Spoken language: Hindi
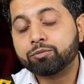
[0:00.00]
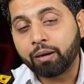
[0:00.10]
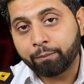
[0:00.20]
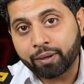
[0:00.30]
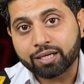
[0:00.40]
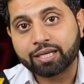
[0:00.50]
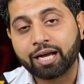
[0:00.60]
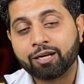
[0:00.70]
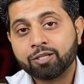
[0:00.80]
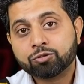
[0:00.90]
मैं मर
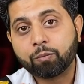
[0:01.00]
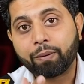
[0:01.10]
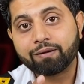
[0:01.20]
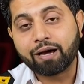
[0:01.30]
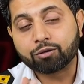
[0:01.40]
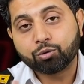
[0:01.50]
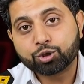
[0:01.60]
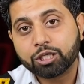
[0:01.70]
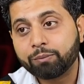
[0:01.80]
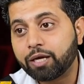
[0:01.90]
गया तो परिवार को
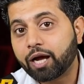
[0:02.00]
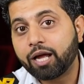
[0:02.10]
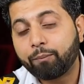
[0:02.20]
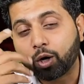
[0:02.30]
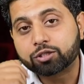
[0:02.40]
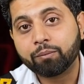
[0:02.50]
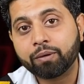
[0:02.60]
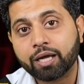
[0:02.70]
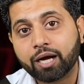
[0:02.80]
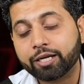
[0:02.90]
कुछ नहीं मिलेगा या बहुत कम
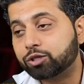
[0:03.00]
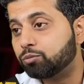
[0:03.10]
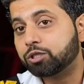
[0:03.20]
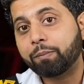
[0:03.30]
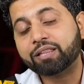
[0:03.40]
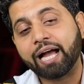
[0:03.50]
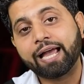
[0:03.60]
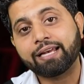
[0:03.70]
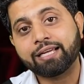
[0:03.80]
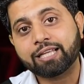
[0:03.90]
मिलेगा ये तो मुझे बताया
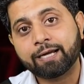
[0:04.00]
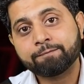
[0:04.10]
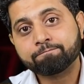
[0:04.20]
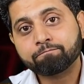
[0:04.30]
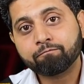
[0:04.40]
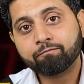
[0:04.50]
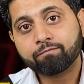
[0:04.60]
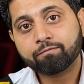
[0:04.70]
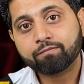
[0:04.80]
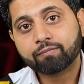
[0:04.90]
ही नहीं था
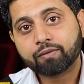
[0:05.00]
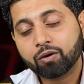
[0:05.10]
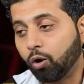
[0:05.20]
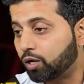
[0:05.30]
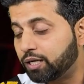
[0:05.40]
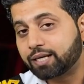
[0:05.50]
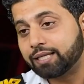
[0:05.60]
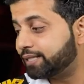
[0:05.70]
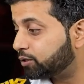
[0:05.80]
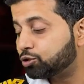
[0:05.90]
और लिखा
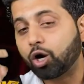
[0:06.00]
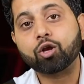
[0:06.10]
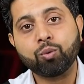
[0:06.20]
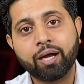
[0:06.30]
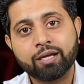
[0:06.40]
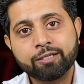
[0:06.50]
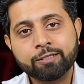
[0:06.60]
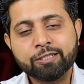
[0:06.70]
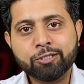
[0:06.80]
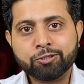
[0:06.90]
देखिए कुछ और हुआ है
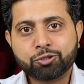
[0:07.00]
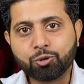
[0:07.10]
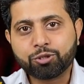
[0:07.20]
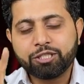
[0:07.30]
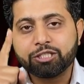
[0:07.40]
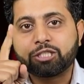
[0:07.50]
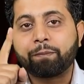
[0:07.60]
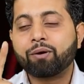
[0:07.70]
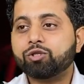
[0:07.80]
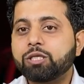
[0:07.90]
सो डीडी
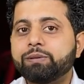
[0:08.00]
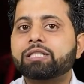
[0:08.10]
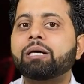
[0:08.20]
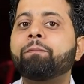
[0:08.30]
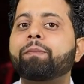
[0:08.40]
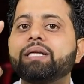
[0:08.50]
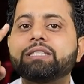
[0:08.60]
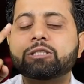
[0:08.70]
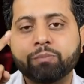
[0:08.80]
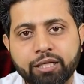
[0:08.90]
शिपिंग को जब ये
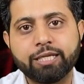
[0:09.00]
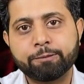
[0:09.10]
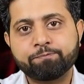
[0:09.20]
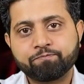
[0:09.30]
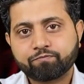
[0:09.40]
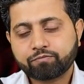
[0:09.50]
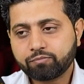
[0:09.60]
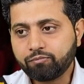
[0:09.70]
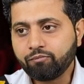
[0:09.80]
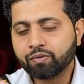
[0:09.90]
कंप्लेन मिली
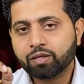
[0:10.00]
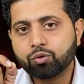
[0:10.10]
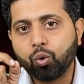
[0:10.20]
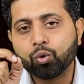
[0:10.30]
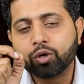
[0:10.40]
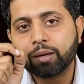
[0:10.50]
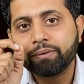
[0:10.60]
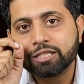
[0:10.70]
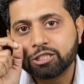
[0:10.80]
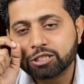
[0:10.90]
तो उन्होंने अब
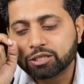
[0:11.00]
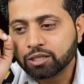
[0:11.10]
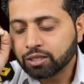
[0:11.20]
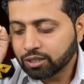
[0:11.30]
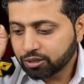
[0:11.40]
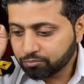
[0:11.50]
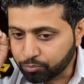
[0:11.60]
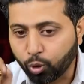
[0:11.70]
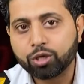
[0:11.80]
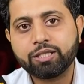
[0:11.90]
ये चीज़
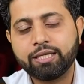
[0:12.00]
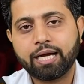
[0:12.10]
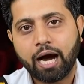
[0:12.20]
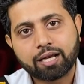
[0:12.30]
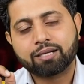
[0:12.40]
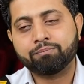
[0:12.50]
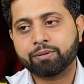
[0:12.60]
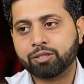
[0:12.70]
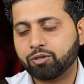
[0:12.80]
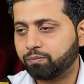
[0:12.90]
बोल दी है हर
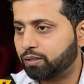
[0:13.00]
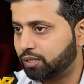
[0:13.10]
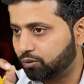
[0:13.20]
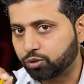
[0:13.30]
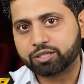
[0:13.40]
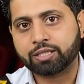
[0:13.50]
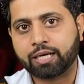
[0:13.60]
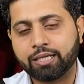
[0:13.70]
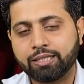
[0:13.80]
कंपनी को और बल्कि नोटिस निकाल